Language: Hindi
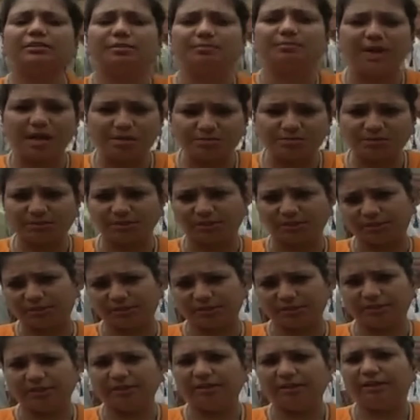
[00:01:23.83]
तमाम
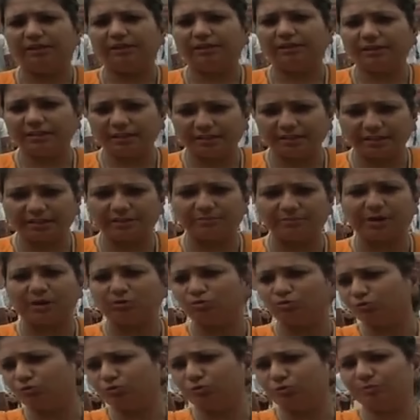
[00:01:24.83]
चिट्ठी लिखने के
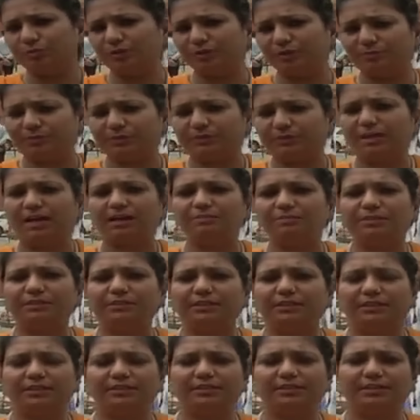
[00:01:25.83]
बावजूद भी
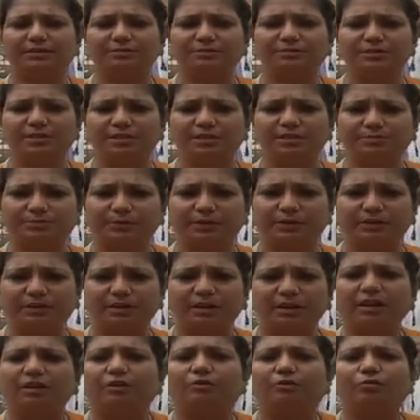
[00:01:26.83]
प्रधानमंत्री की तरफ से इस
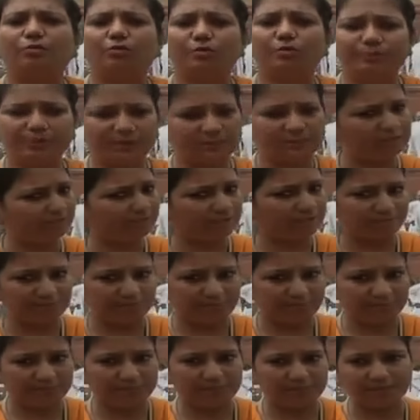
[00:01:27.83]
पर कोई भी
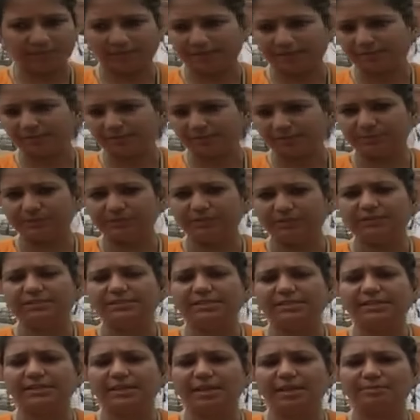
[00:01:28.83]
जवाब नहीं दिया गया समय दिल्ली
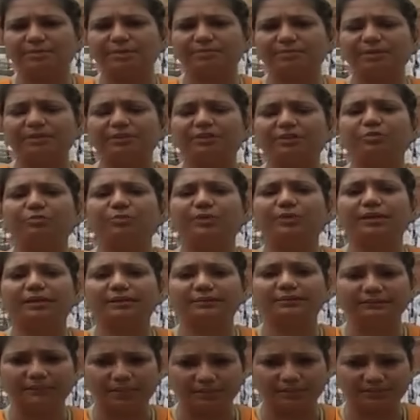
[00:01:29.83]
से कैमरामैन देव
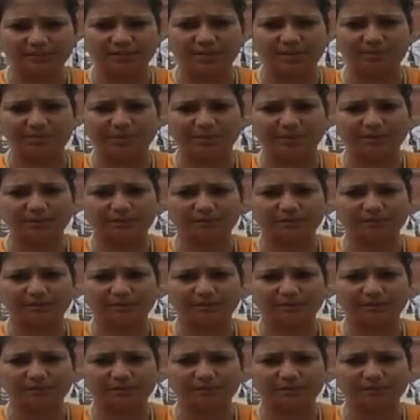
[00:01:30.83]
मेरा के साथ अनामिका